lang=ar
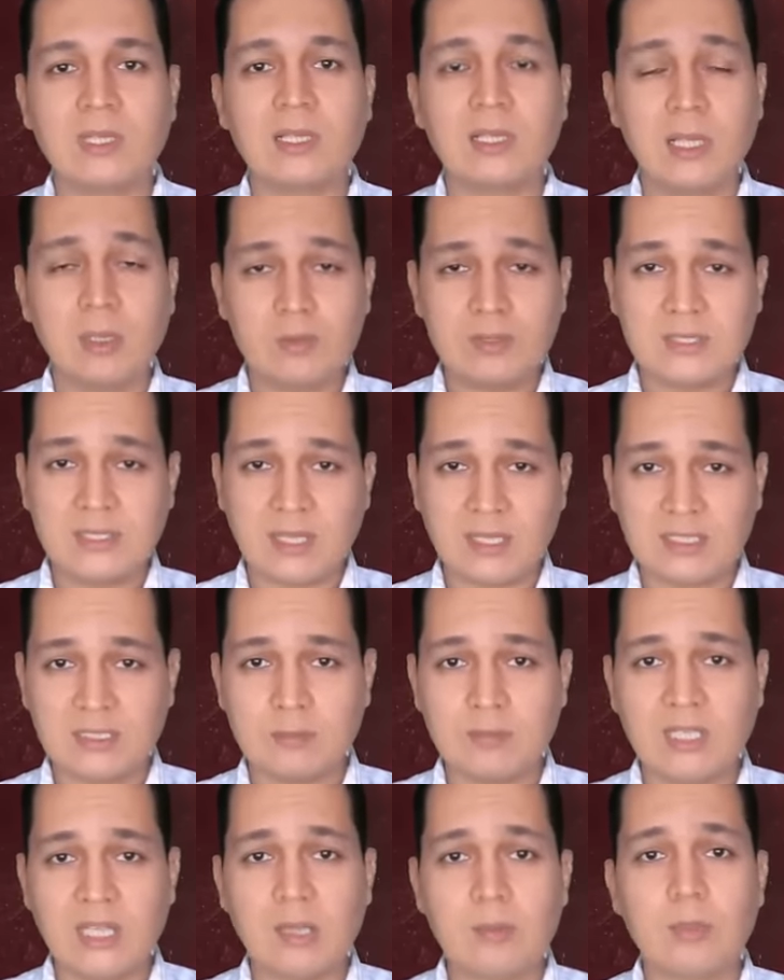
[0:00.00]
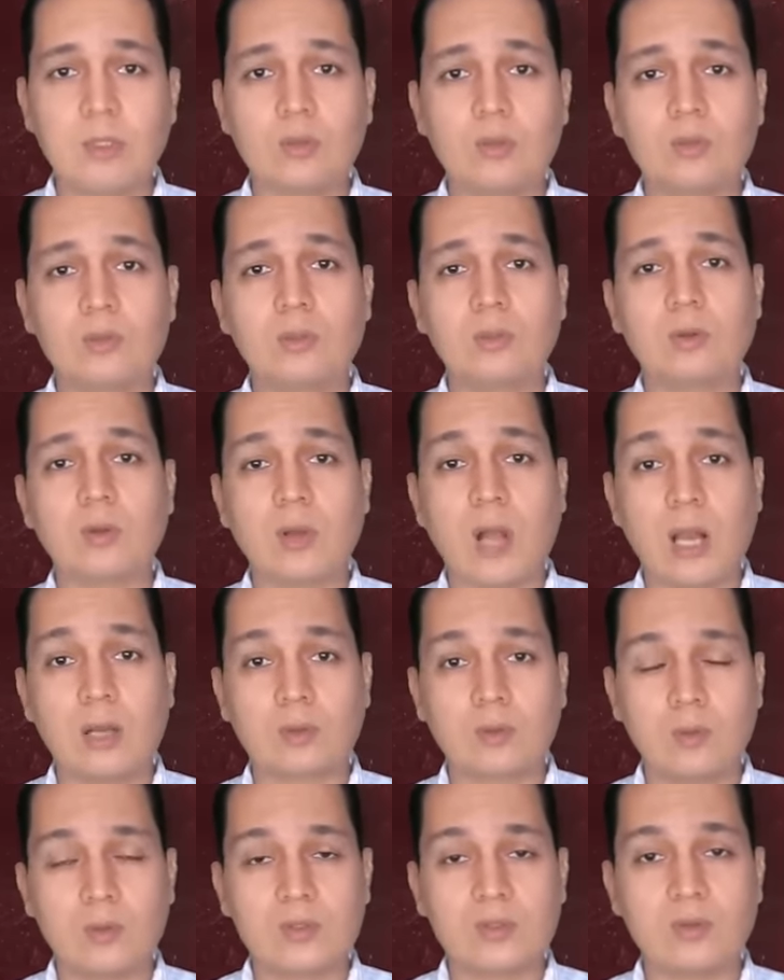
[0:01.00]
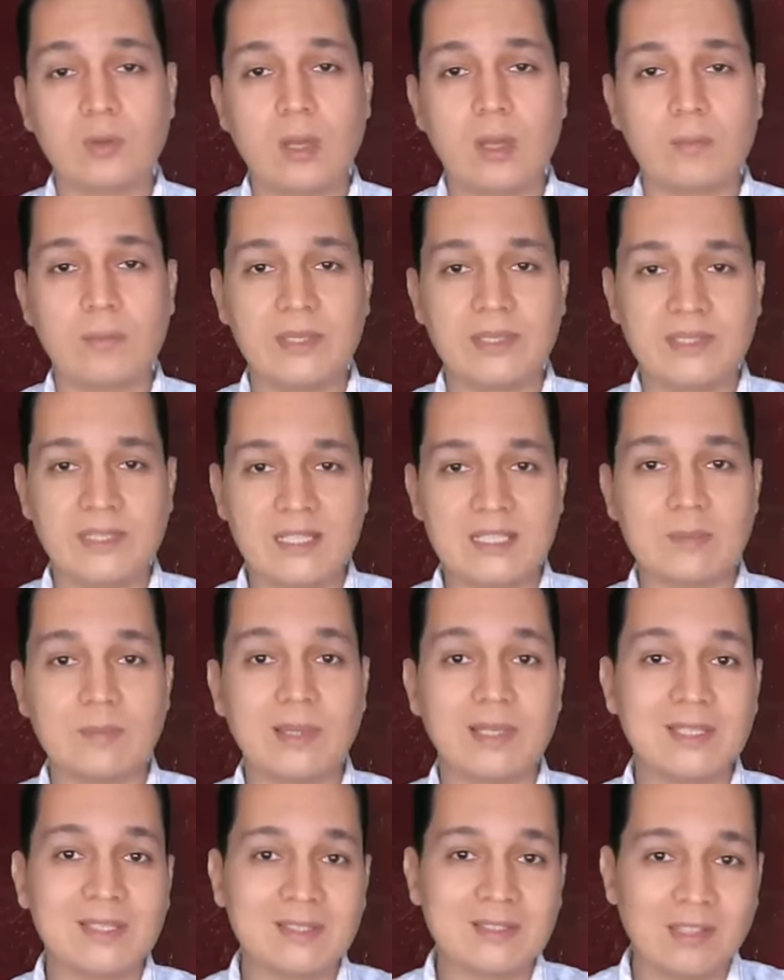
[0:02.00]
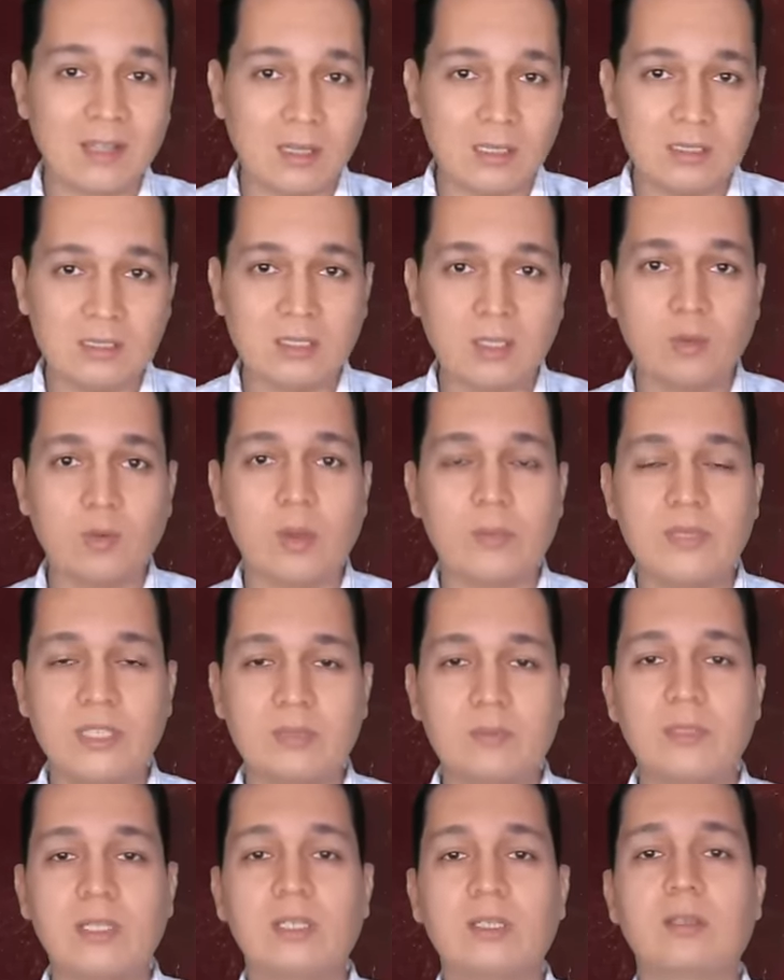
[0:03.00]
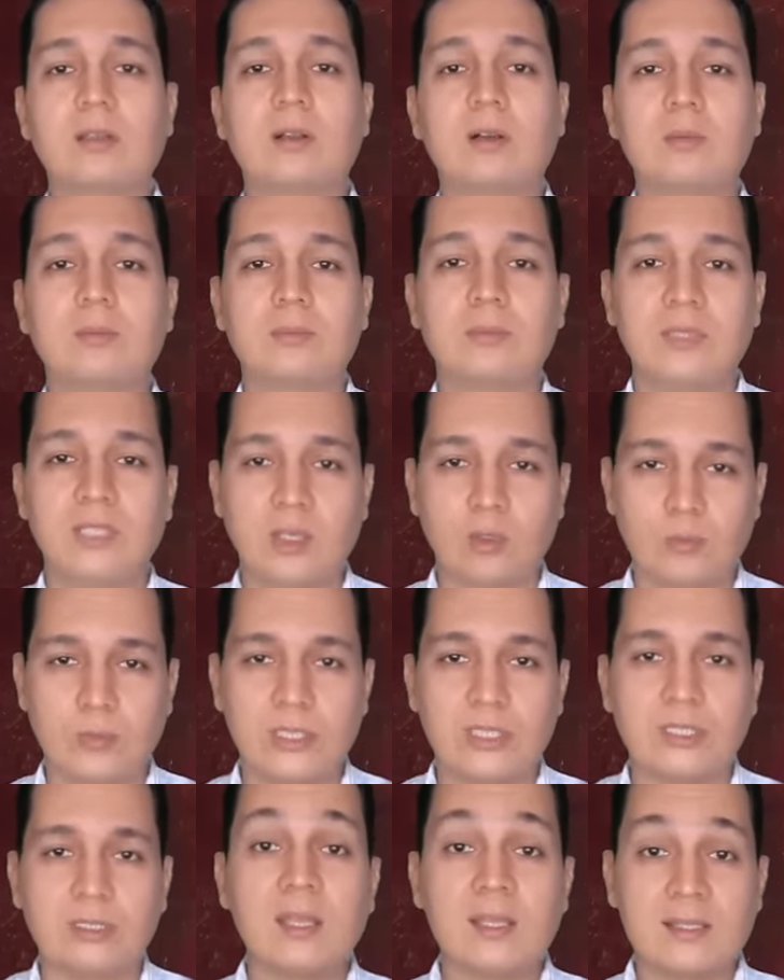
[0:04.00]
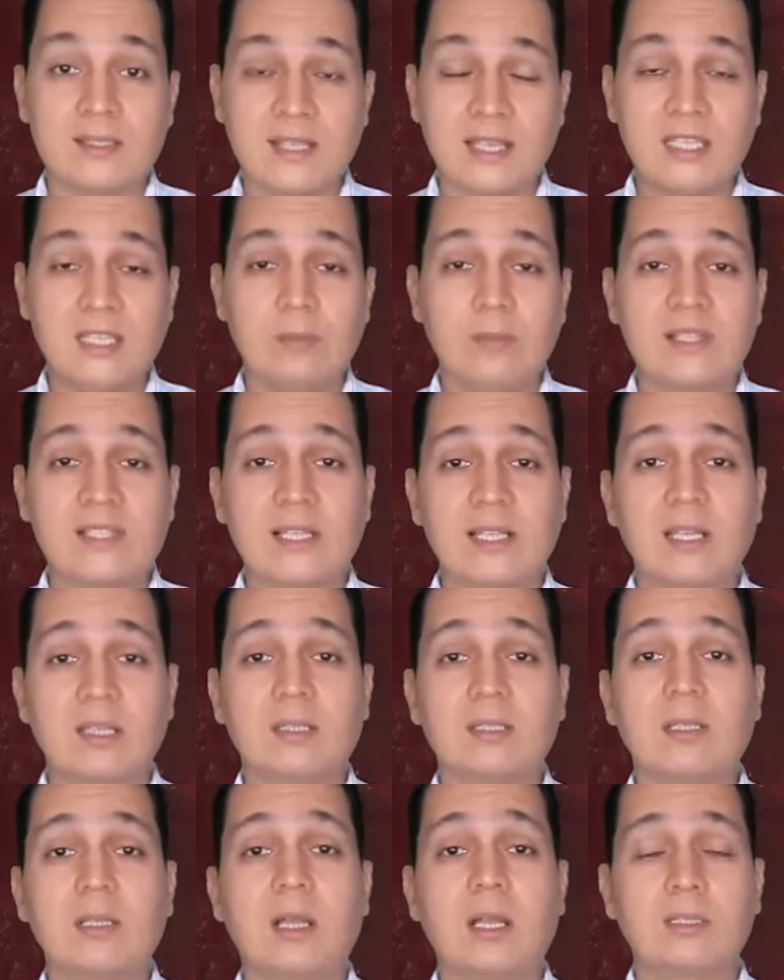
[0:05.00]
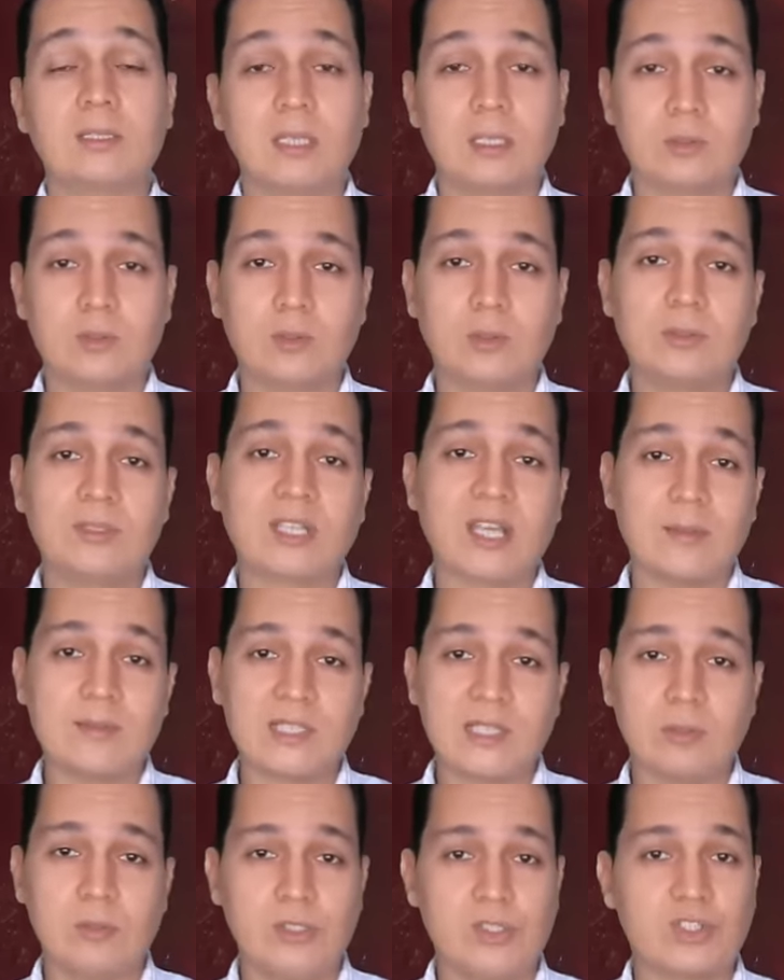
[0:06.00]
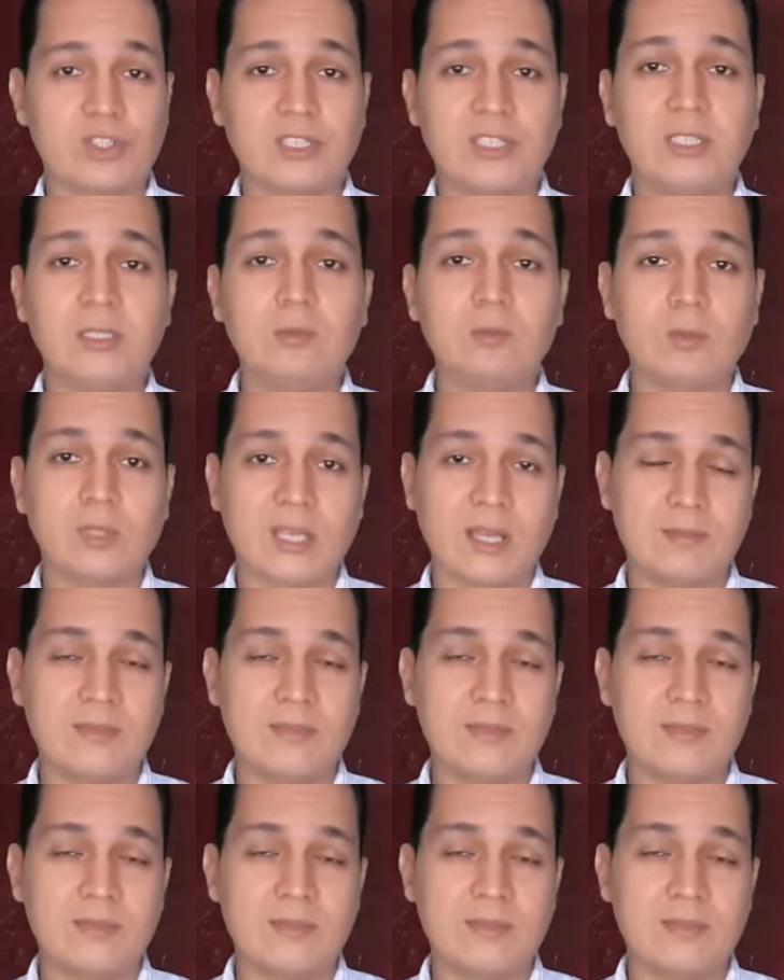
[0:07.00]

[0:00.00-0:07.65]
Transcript: لو استخدمناه بيكون الجرعه القصوى بالنسبه للضغط هو 100 ملغ يوميا زي مثلا الالدكتون 25 وال50